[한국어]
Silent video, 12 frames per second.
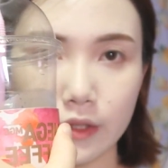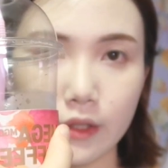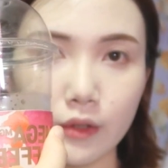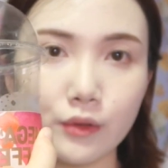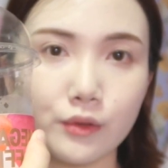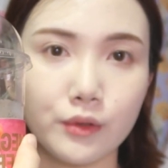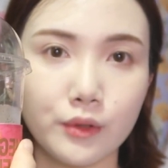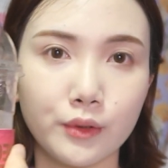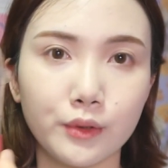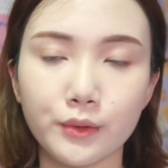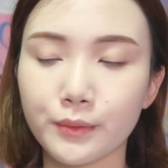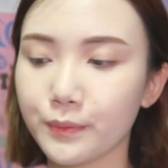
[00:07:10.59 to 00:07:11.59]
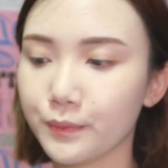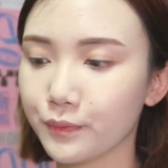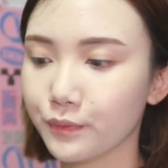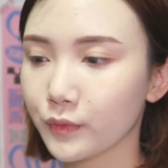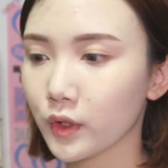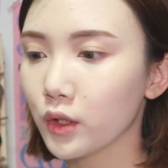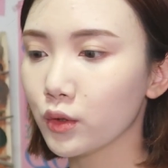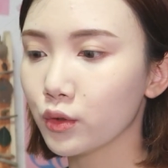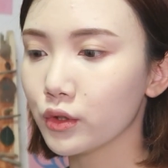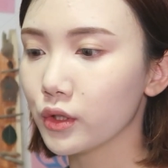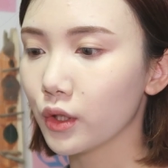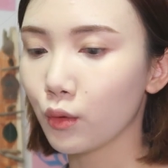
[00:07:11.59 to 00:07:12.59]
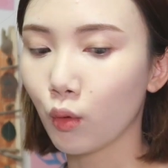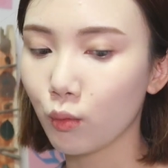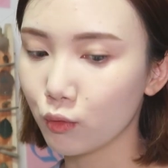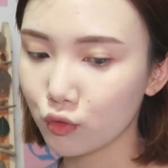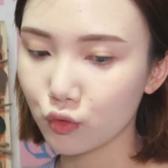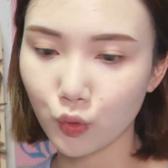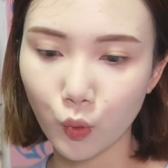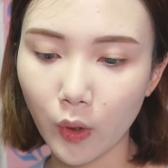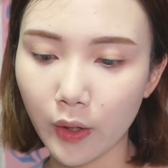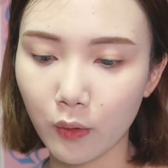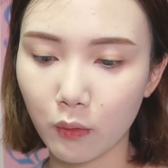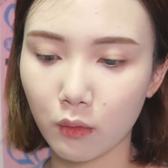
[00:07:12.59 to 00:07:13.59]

생겼어요. 그래서 진짜 너무 좋아요.